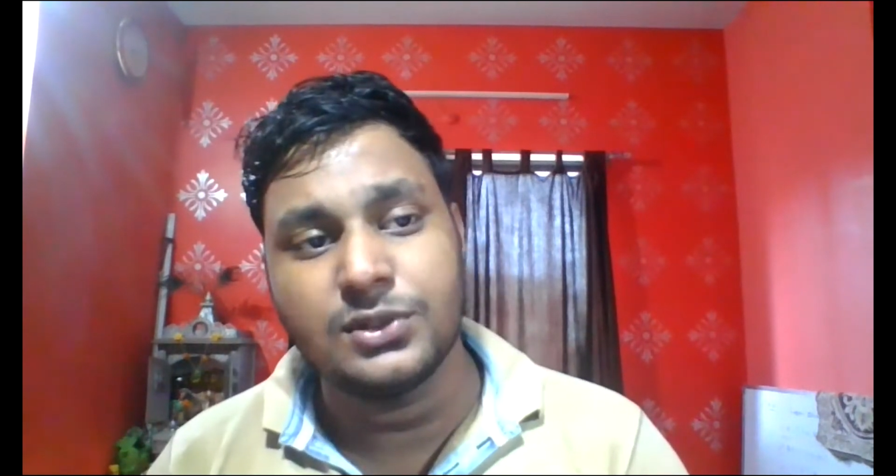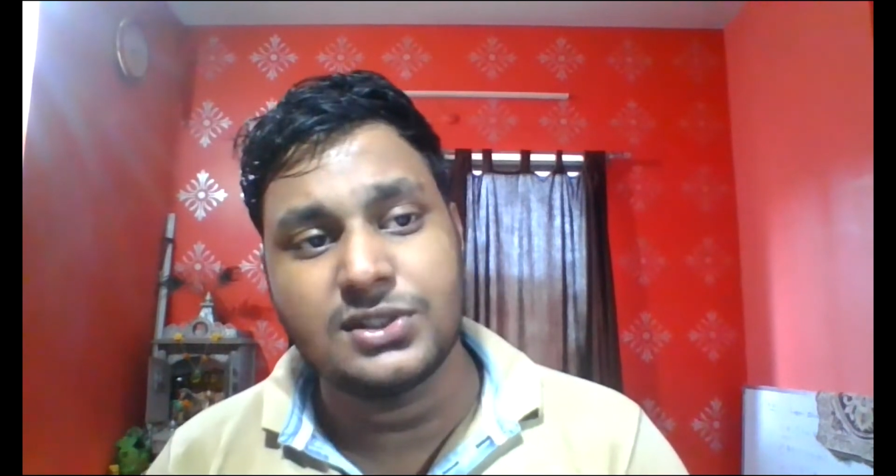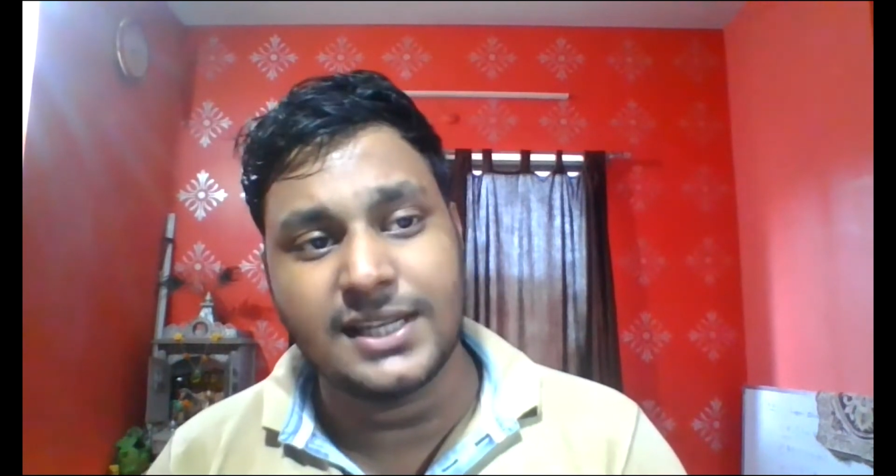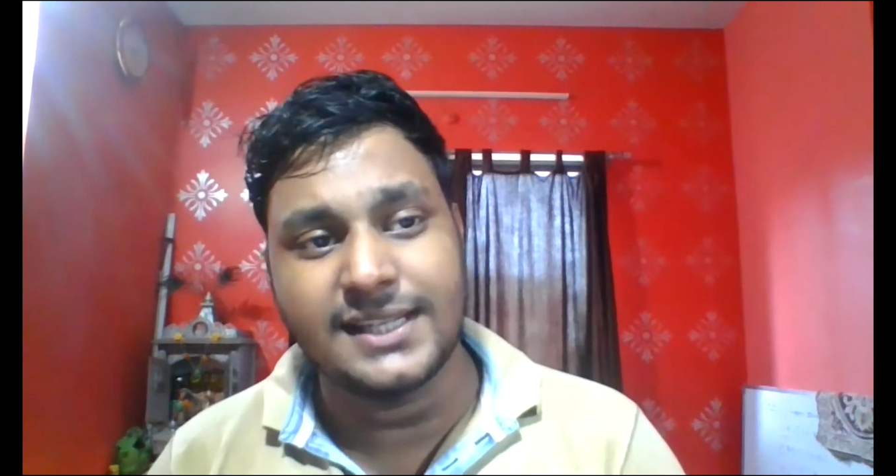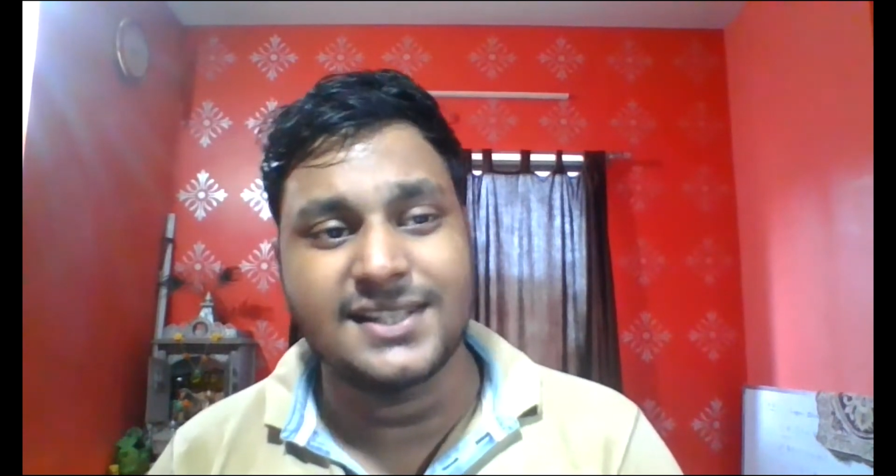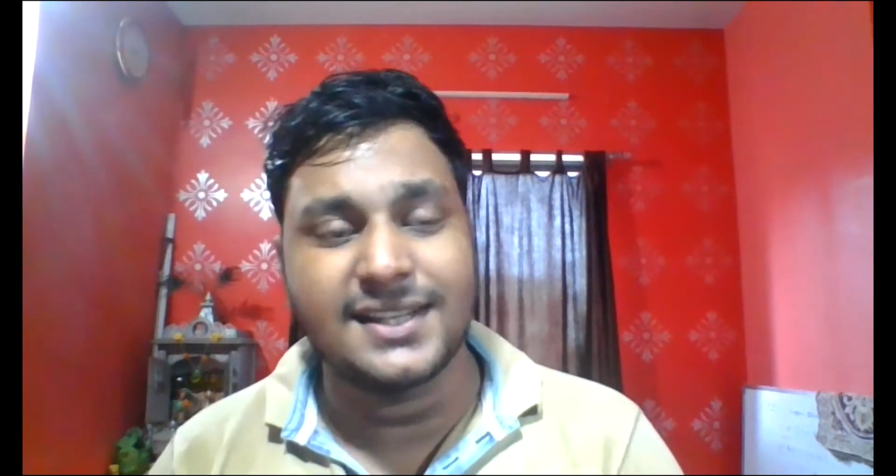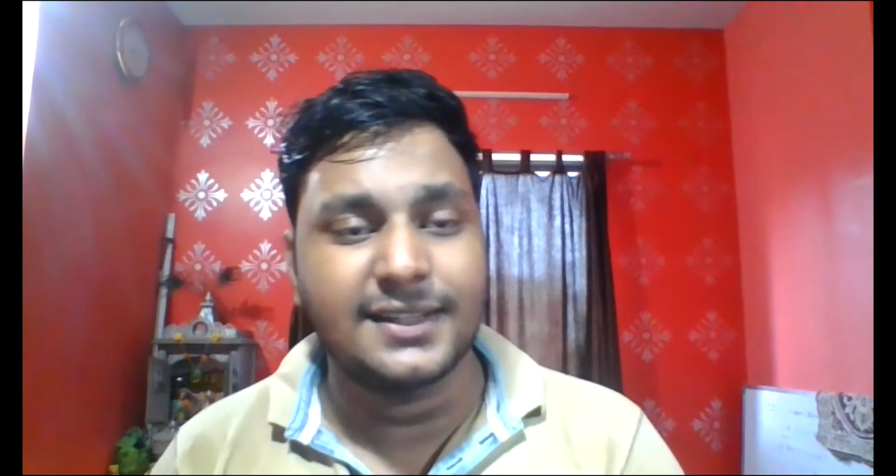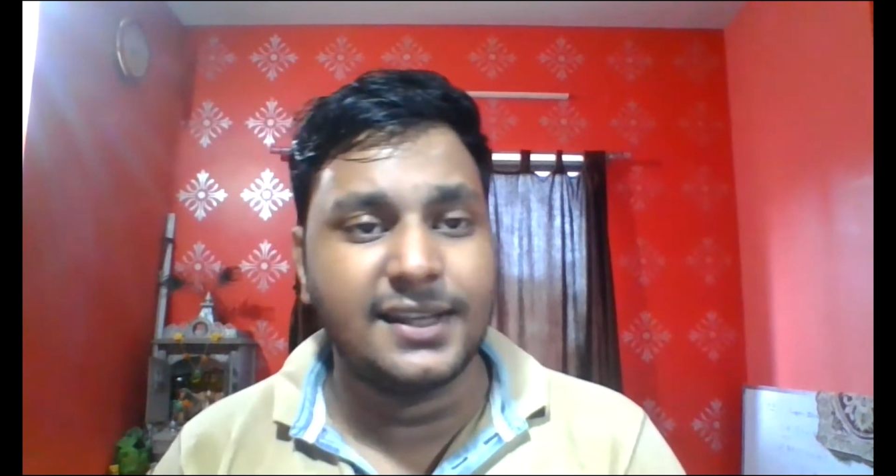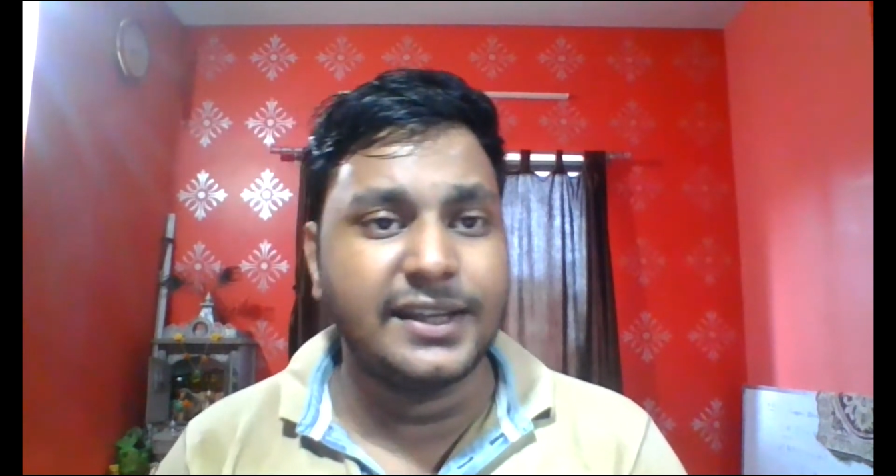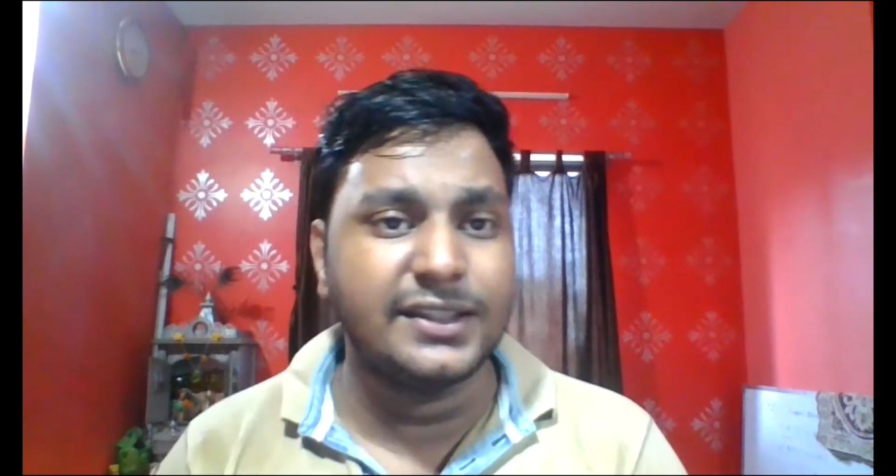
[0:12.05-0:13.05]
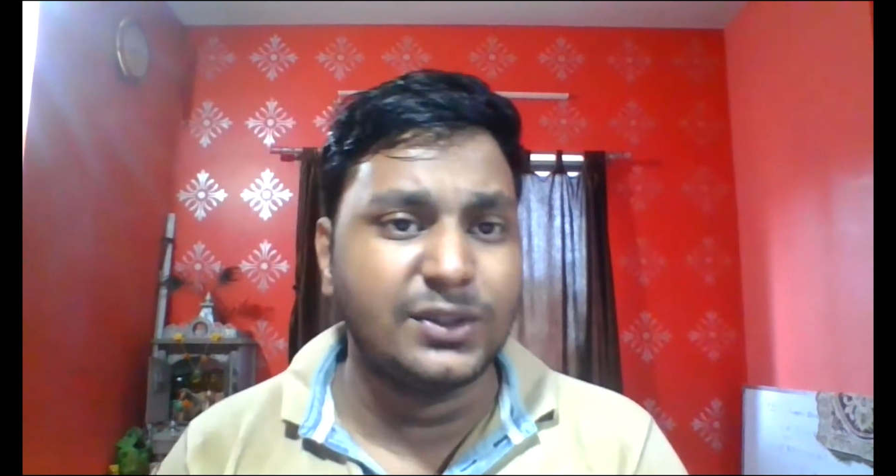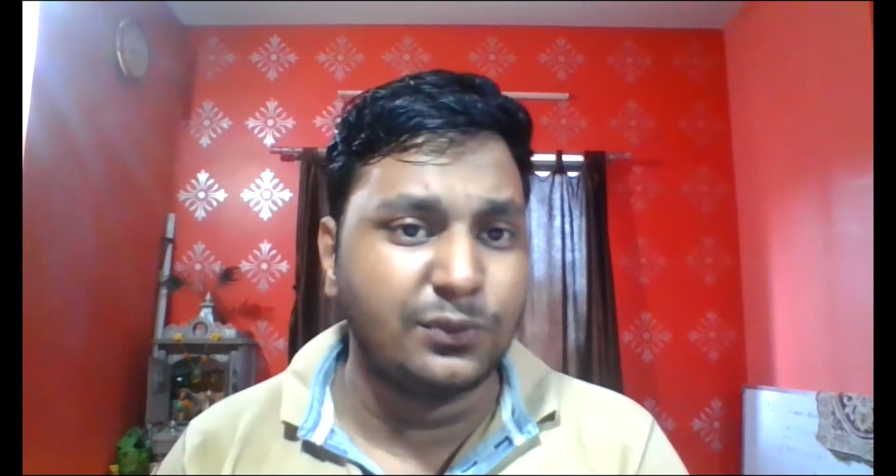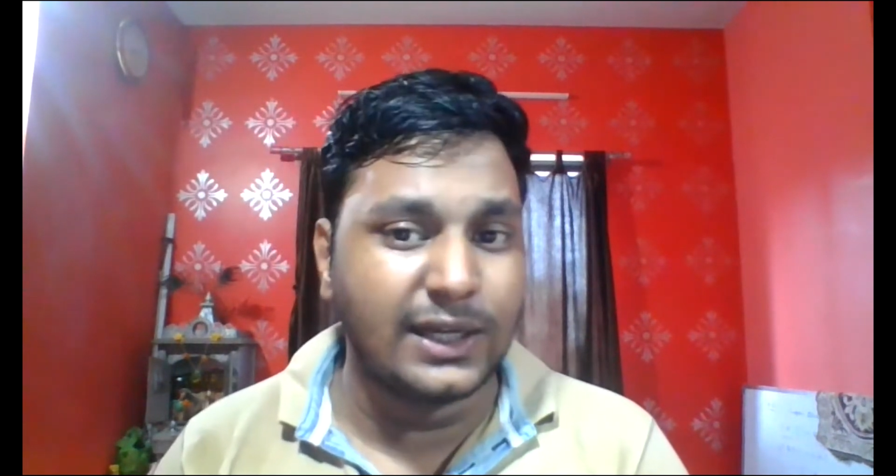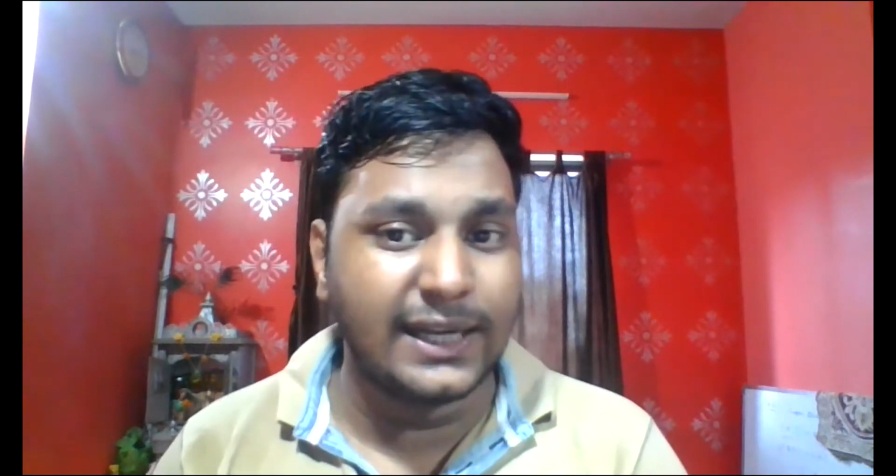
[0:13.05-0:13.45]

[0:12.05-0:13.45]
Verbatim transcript: वो चेंज कर दी गई है तो वो